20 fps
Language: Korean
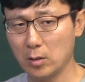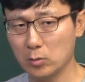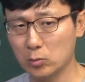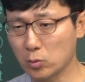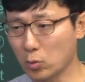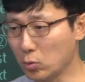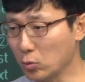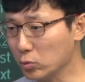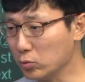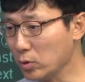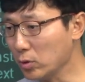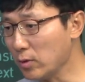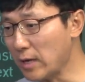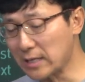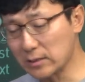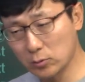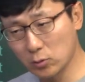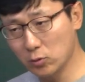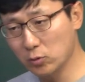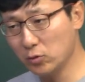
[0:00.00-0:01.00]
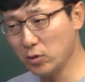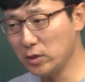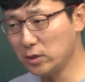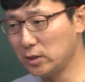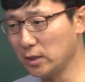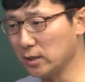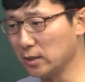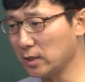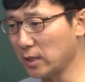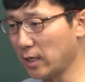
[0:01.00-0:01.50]
좋은 것도 있고 안 좋은 것도
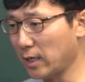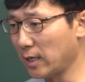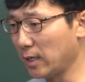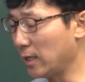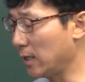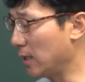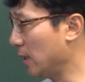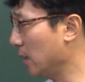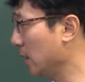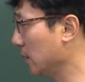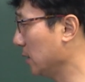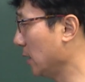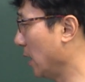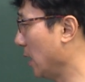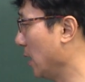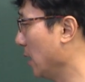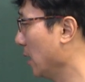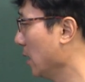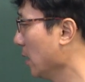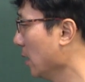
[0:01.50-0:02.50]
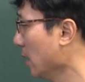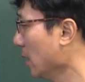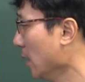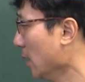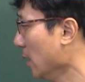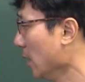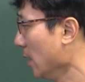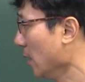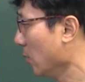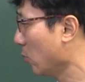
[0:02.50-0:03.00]
있지 그지? 자
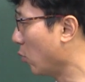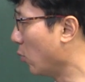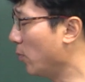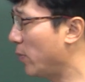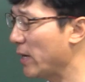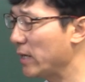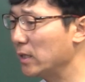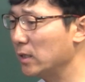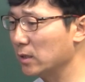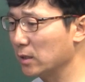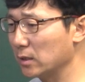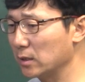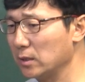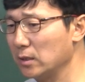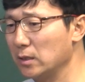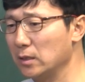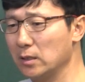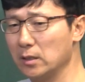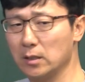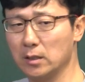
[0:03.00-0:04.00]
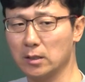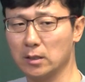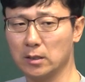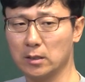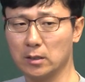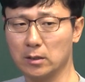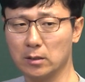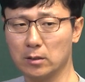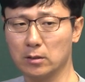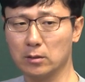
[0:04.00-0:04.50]
곰팡이는
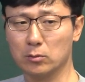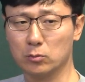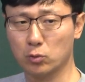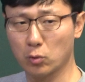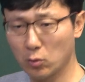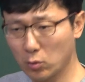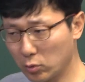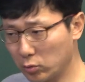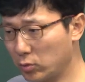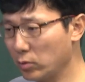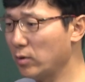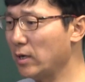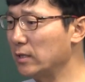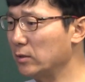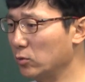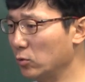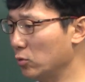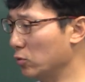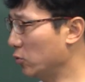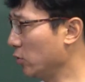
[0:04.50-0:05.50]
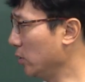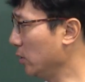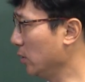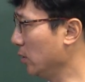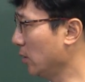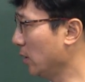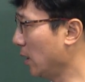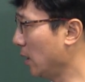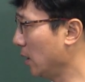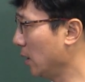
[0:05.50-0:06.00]
좋은 것도 있고 안 좋은 것도 있는
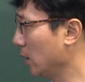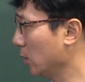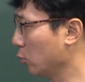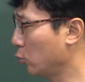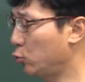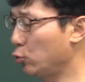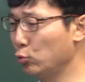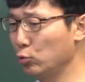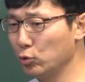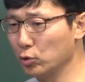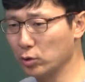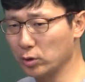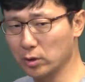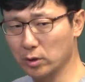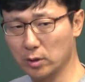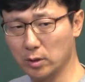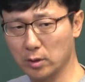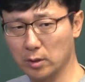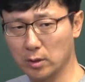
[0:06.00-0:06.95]
거야 균은